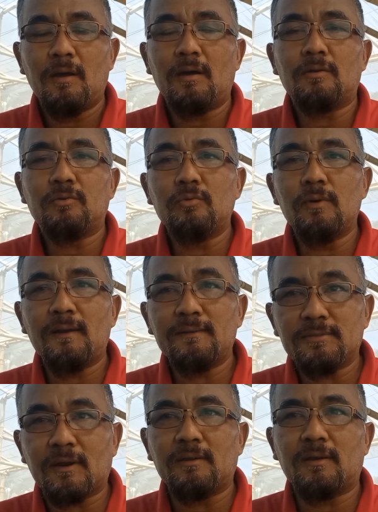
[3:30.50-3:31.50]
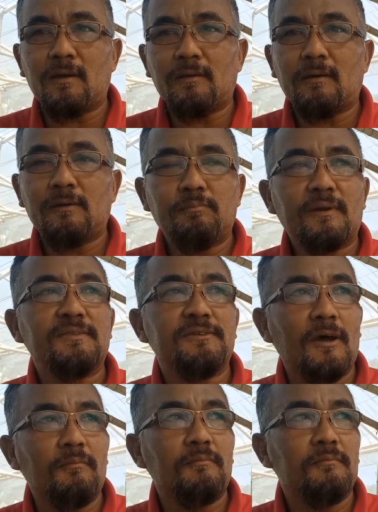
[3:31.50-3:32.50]
eh, liter ya kan, kan per
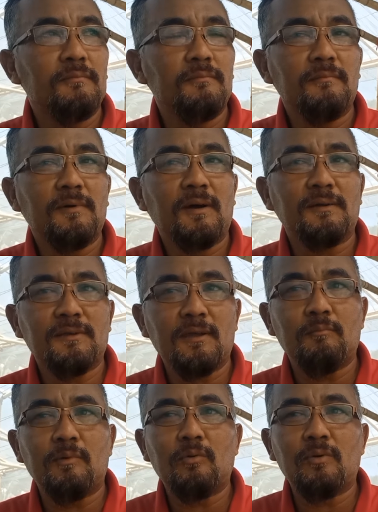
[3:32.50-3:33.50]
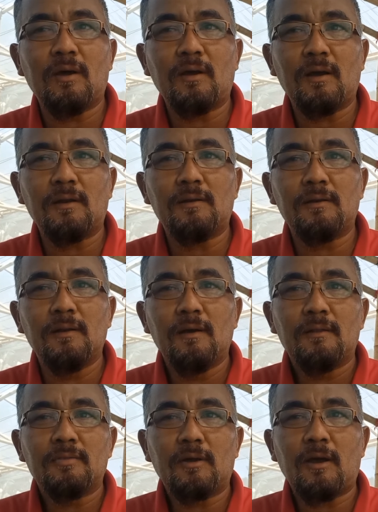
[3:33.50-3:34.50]
jam maka saya menggunakan
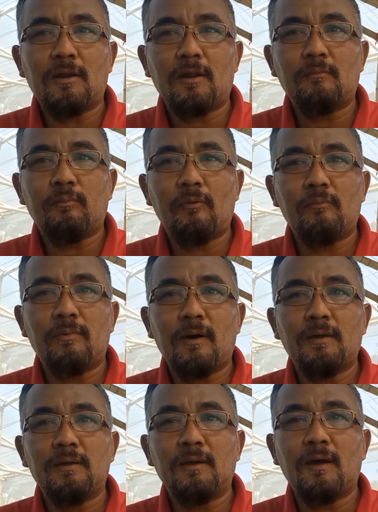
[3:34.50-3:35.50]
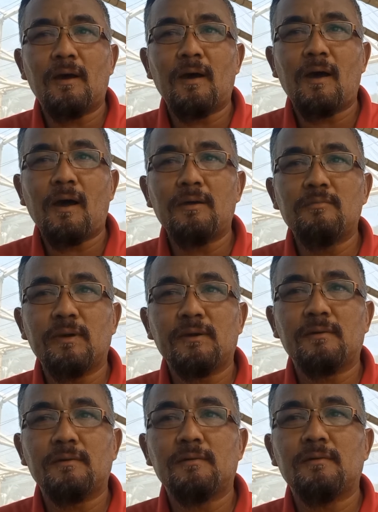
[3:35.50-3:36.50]
tekanan pompa hingga high
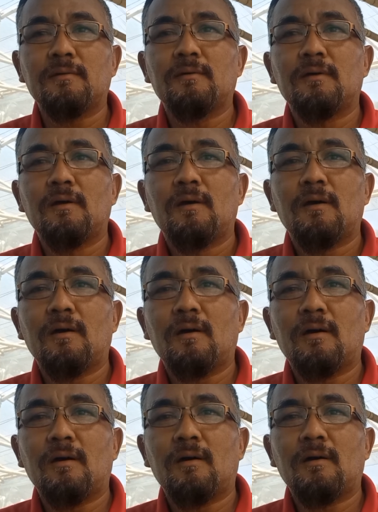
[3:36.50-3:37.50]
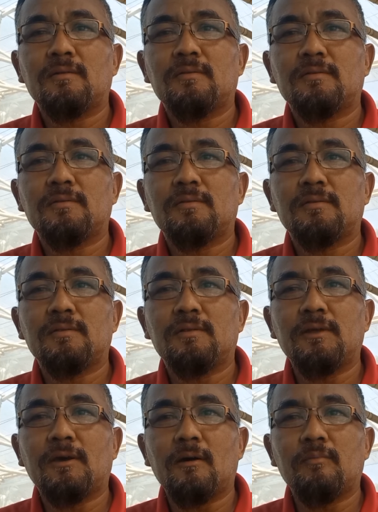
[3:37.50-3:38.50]
max 30
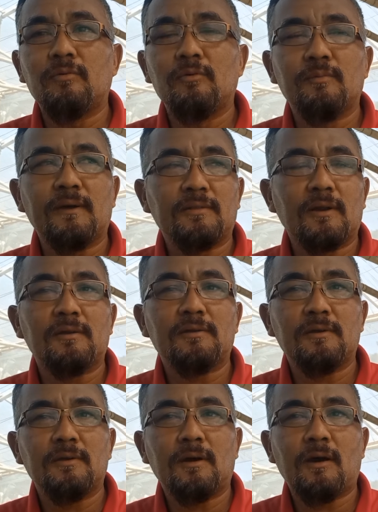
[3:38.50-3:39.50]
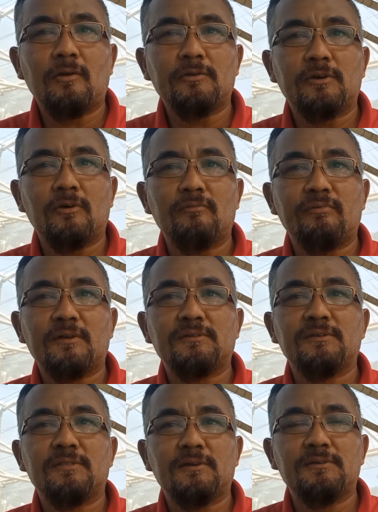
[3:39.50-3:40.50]
eh, meter kalau
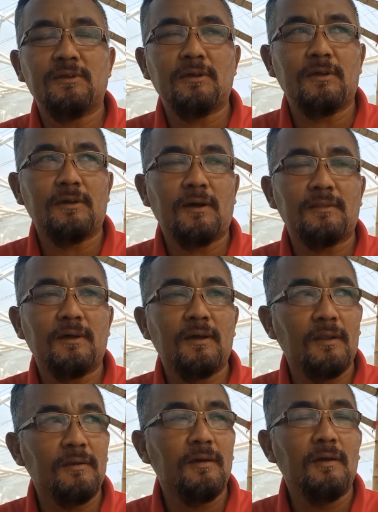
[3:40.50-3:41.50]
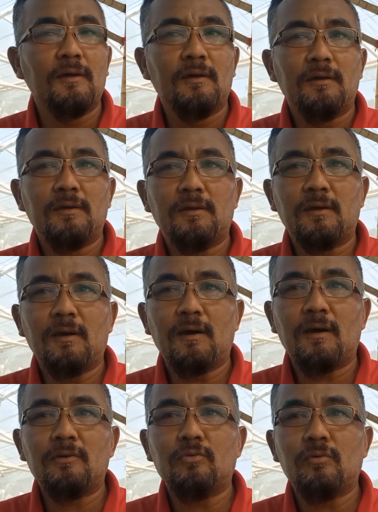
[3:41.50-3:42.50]
dikonversi tadi saya katakan
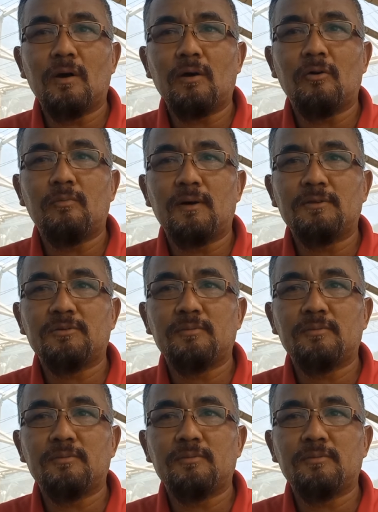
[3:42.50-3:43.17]
hingga 2,9